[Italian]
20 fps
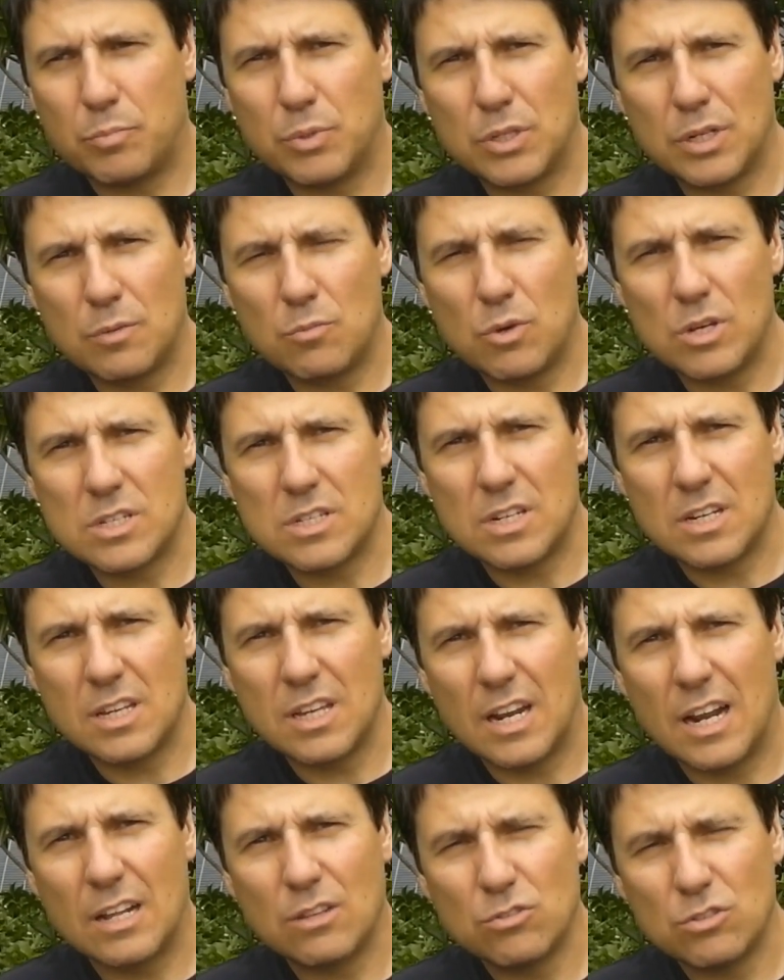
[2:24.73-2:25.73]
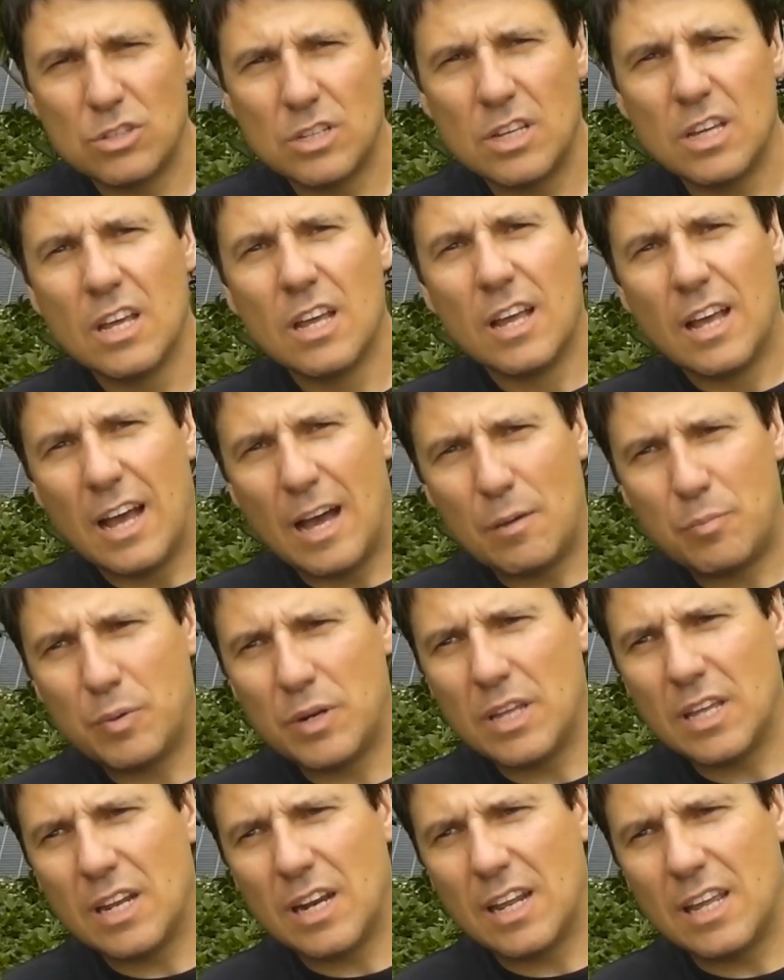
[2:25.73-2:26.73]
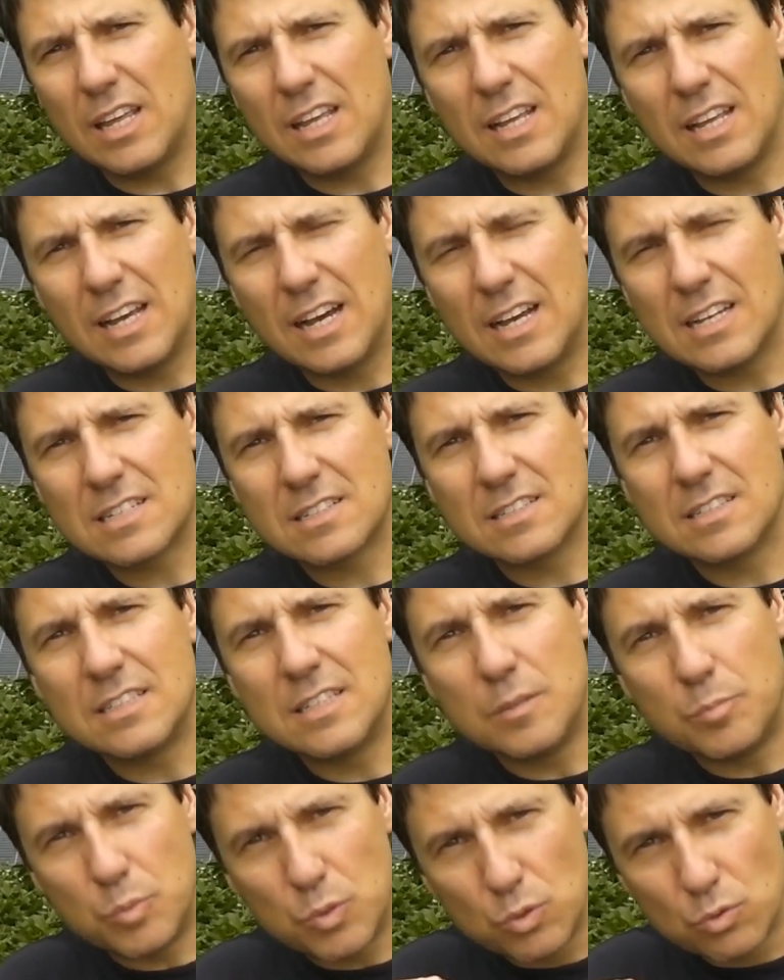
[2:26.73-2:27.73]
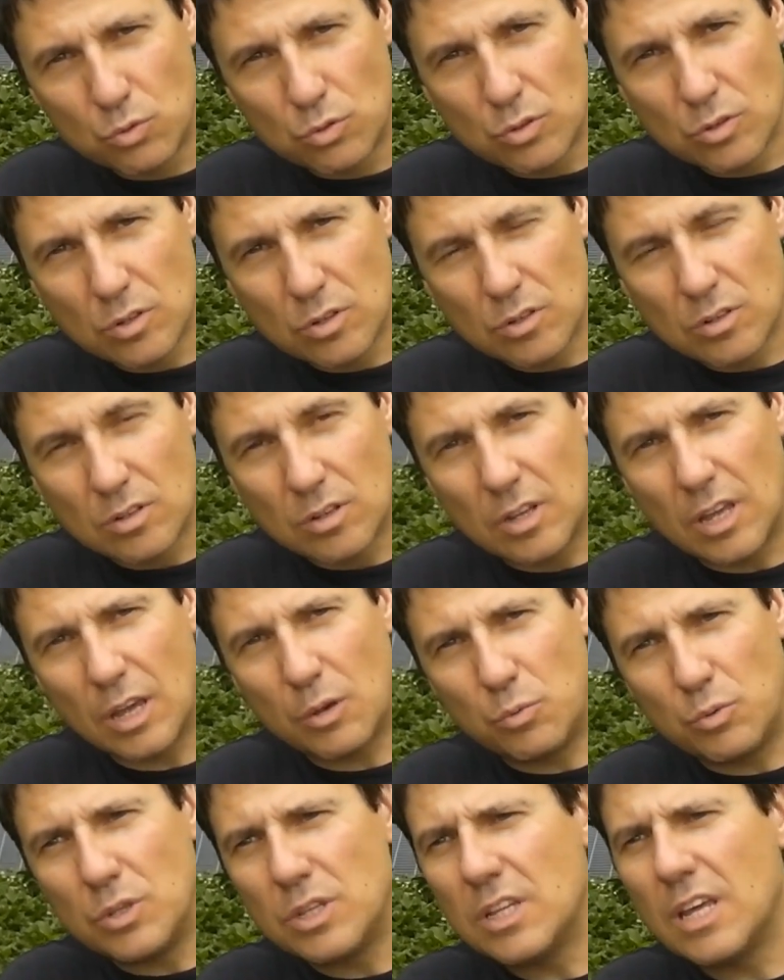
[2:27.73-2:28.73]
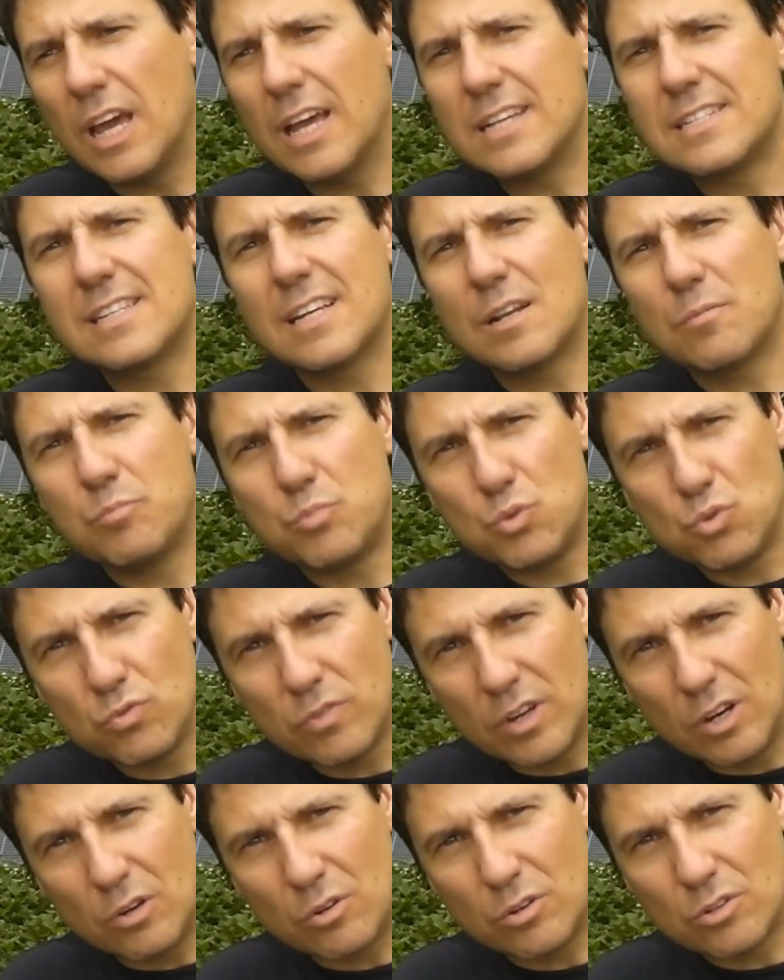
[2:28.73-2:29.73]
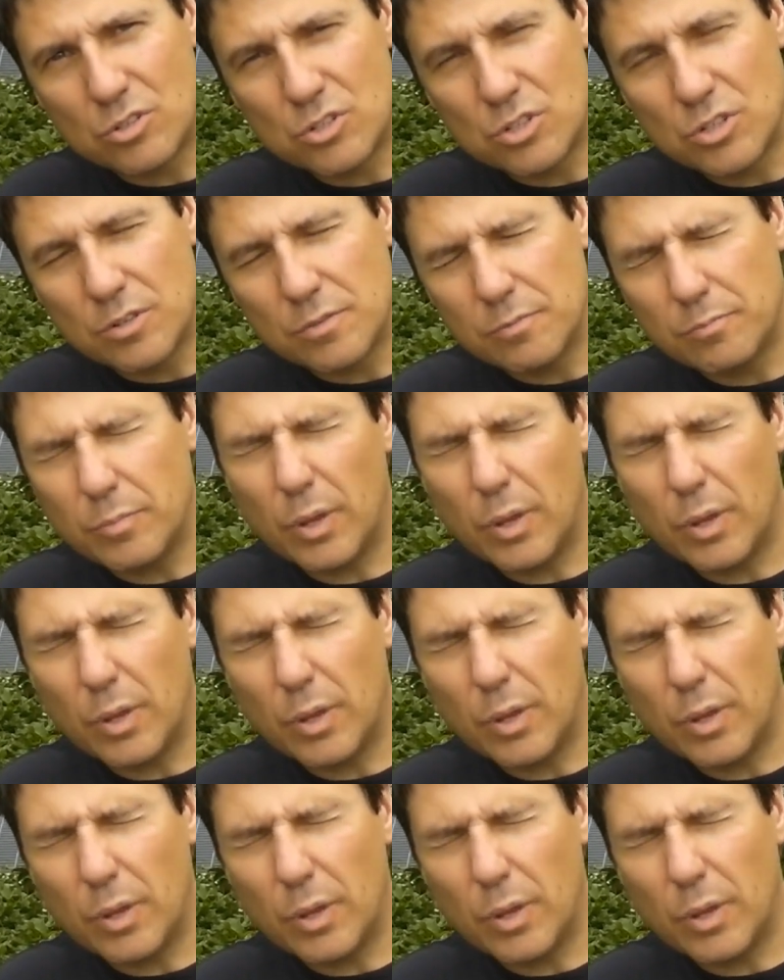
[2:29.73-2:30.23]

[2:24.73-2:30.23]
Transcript: potremo essere in grado di aprire il gas di più e quindi essere più veloci.